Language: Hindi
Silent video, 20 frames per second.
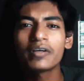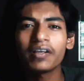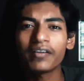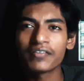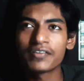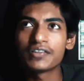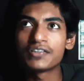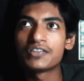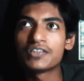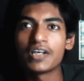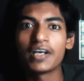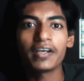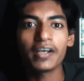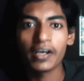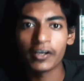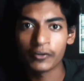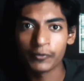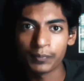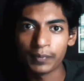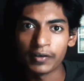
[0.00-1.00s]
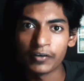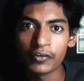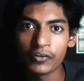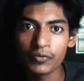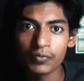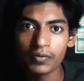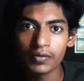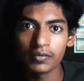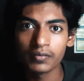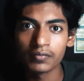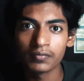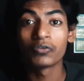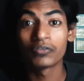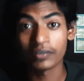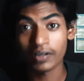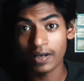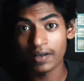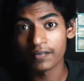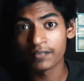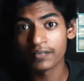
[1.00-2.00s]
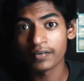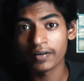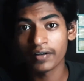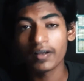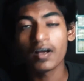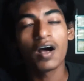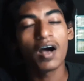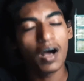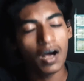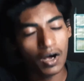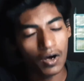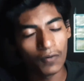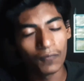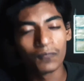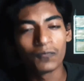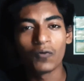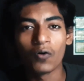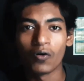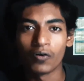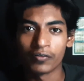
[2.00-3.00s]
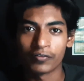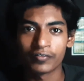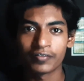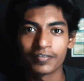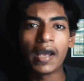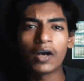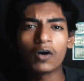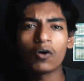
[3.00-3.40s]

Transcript: तो क्या सी है एक्सपेंसिव है तो इसका आंसर है हाँ ऑफ कोर्स